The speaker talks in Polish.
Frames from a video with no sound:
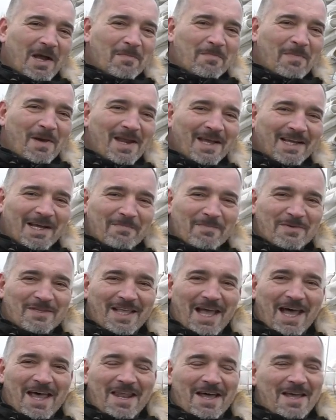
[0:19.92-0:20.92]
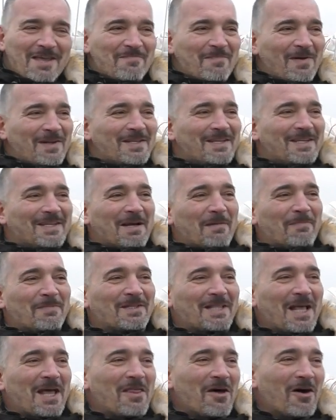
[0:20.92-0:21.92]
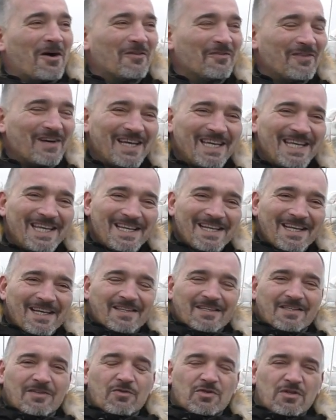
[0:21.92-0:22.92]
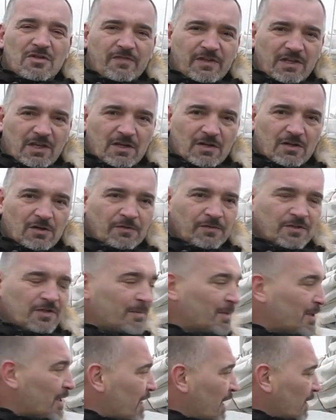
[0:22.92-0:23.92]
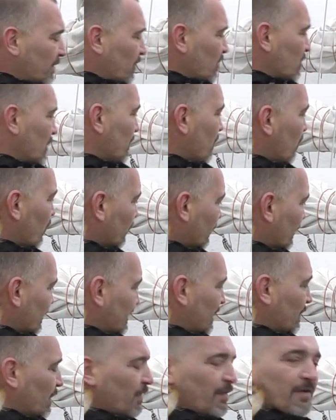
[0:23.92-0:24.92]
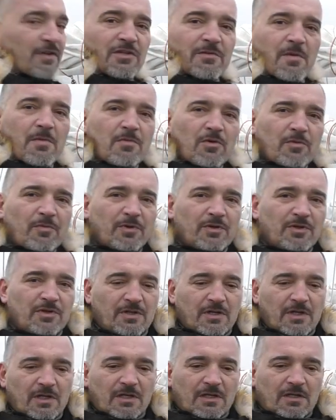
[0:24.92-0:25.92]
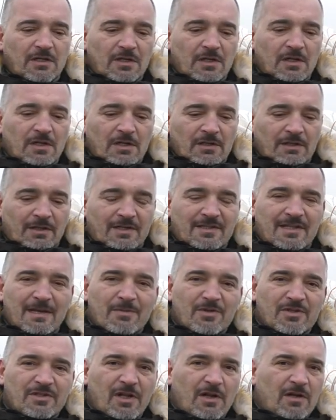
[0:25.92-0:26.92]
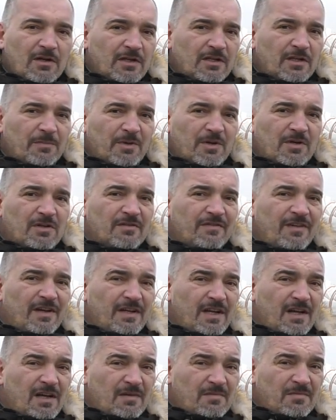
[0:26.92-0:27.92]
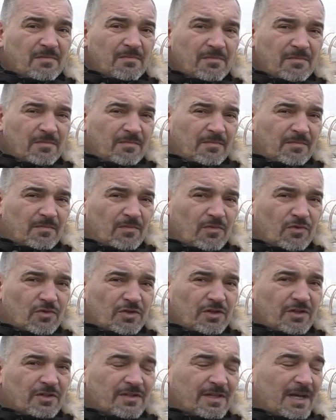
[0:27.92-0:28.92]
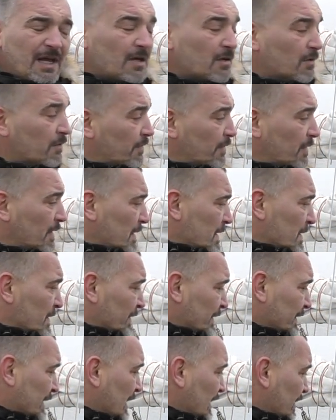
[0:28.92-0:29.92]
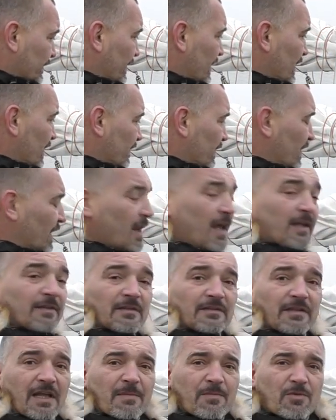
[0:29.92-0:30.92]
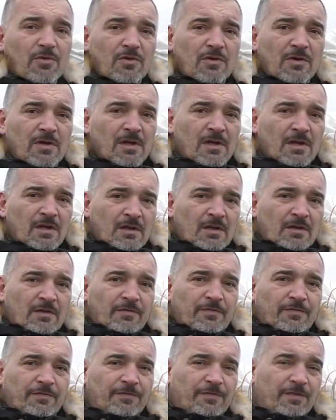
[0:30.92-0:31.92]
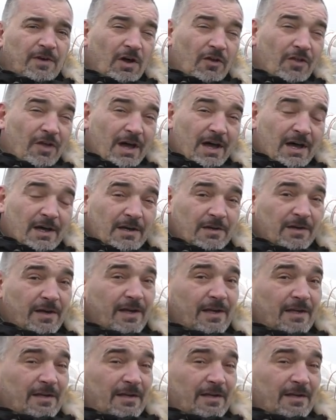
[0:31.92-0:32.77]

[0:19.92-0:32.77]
pana kapitana i pani kapitanowej z kuźni wikingów, żeby ten jacht można było odrestaurować, żeby mógł być e, tak samo zdolny do pokonywania mórz i oceanów, tak jak wiele, wiele lat temu w lodach